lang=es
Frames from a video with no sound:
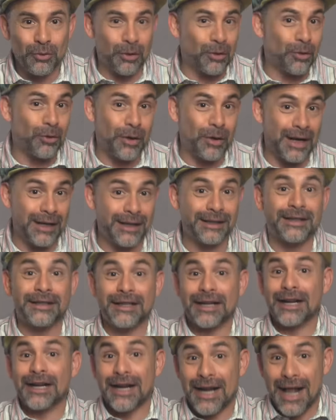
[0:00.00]
Luego hay que
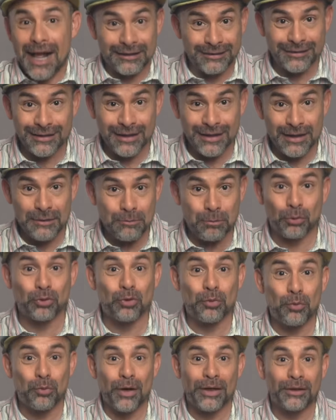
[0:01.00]
tener gracia y por
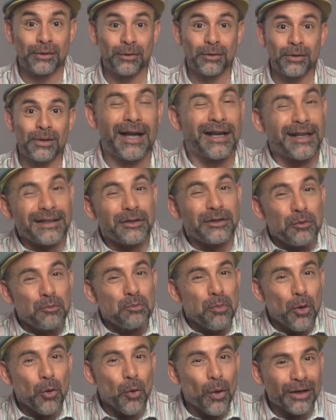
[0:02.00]
supuesto hay que ser un
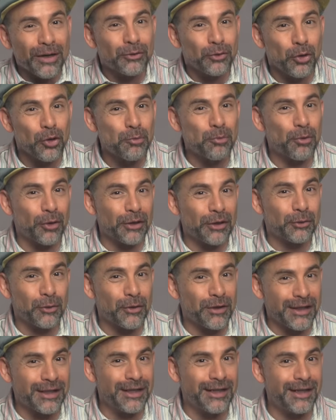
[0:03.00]
poco actor porque esto
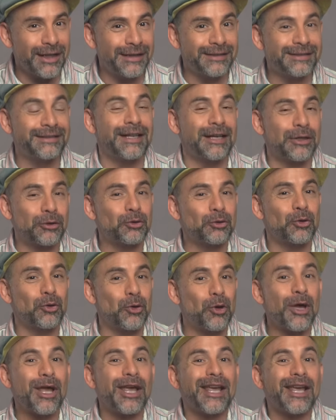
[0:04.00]
requiere de cierto